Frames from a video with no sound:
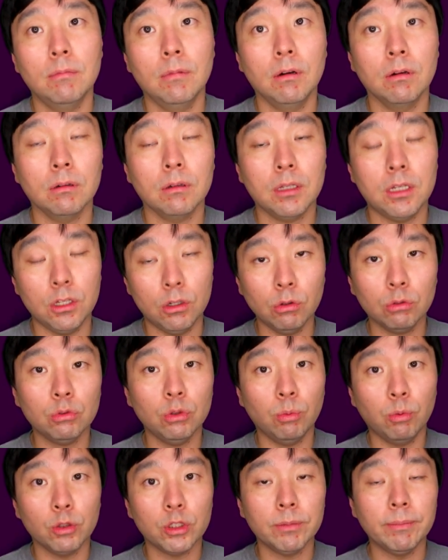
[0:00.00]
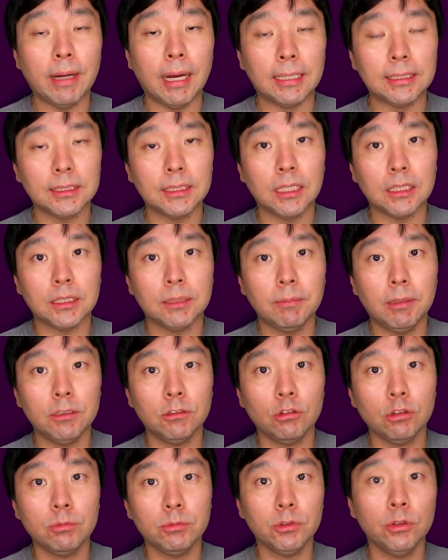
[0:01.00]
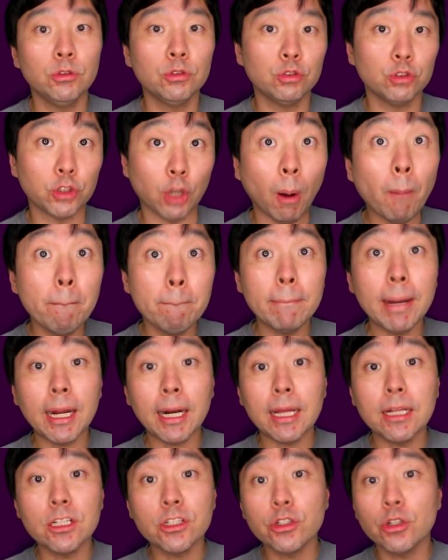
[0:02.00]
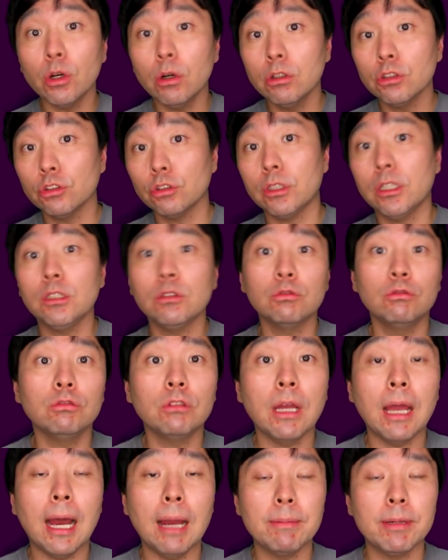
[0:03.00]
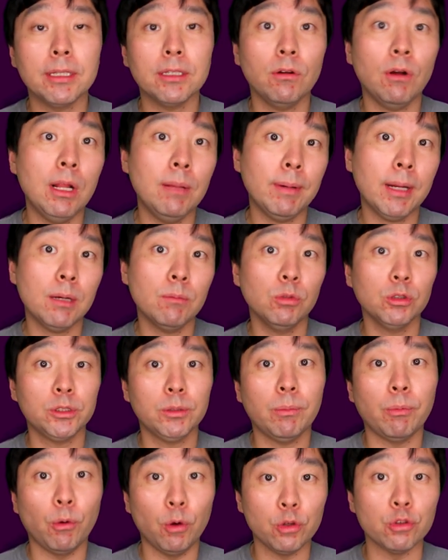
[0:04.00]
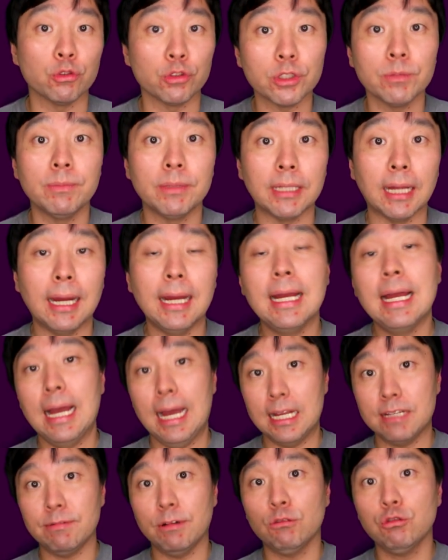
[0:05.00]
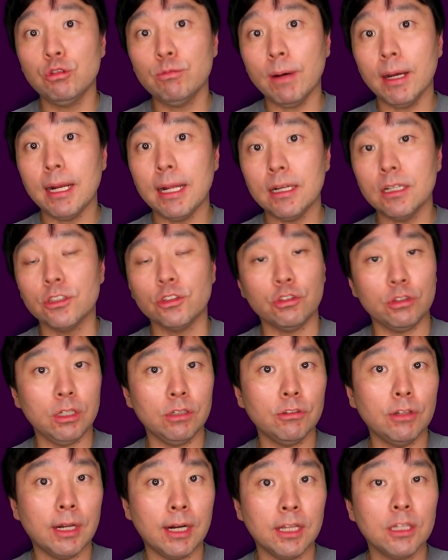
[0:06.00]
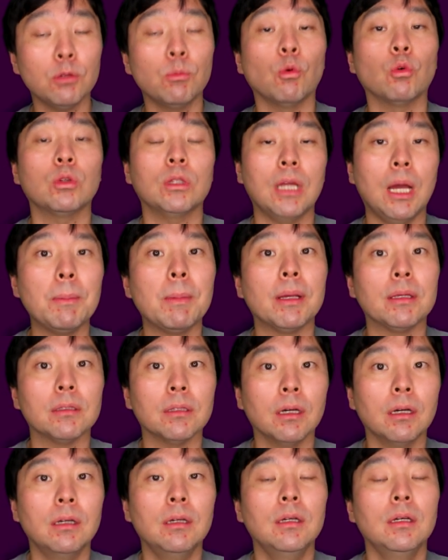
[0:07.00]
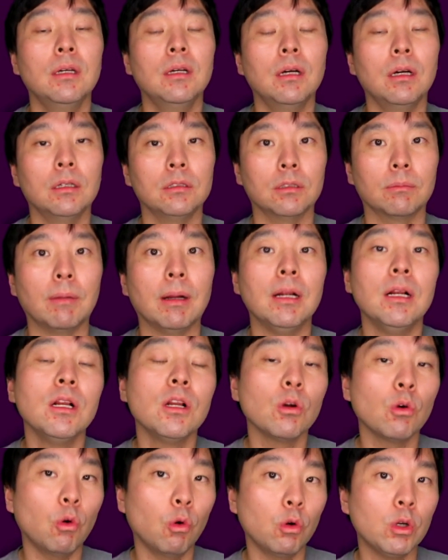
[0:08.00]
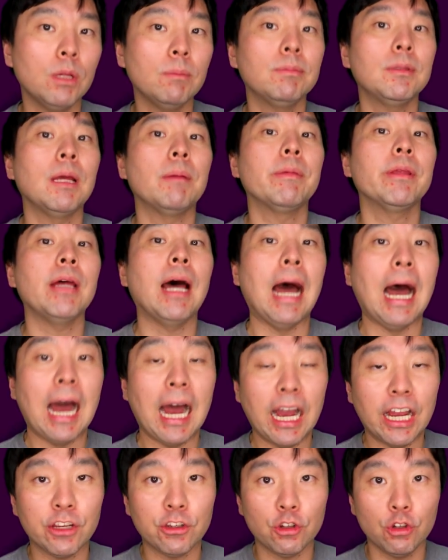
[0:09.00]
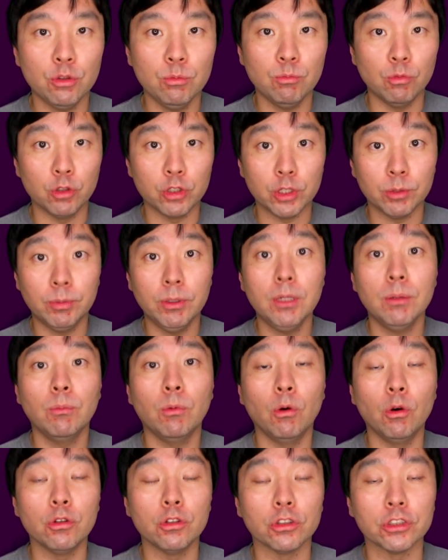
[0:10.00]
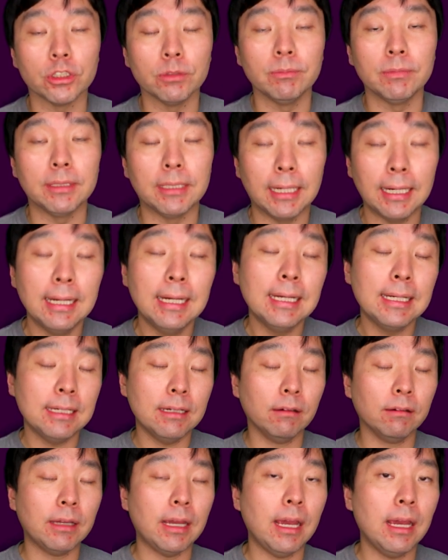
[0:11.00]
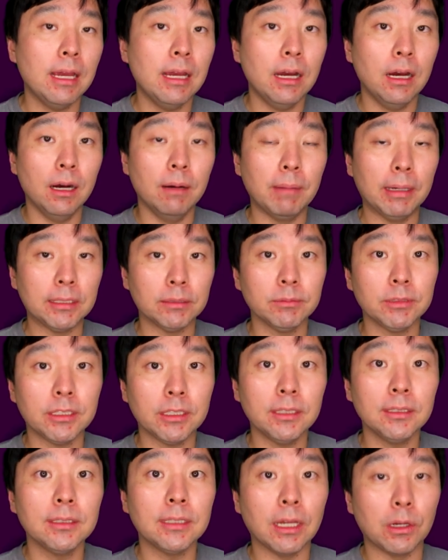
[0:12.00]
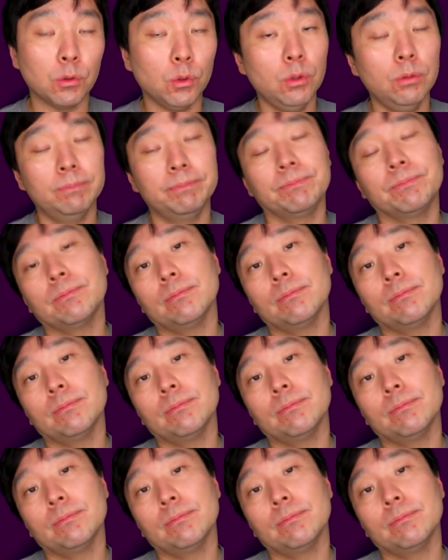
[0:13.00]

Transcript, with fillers: 뭐 기록도 보시면 아시겠지만 손흥민 선수 전반에는요 슈팅 두 개 하면서 활발한 모습을 보여줬습니다. 하지만 후반에는 슈팅도 하나도 못하면서 정말 고립되면서 아쉬운 모습을 보여줬습니다. 이렇게 어, 말씀드린 대로